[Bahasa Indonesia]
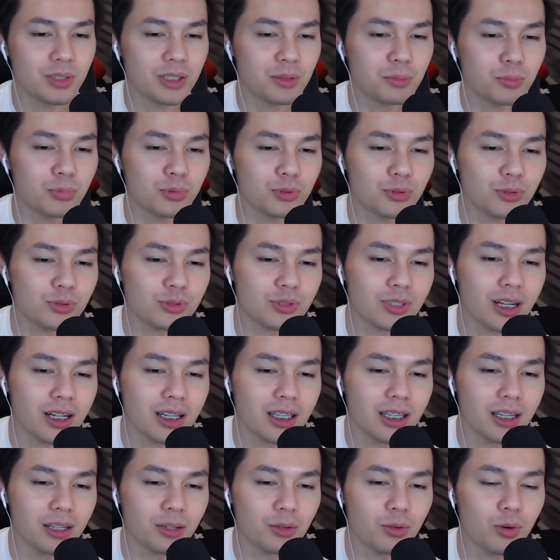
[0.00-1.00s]
Ini putus
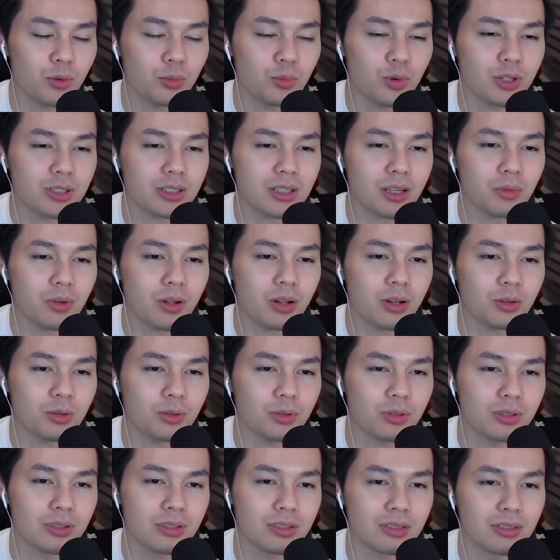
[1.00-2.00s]
kalian gua hubungan sama lu.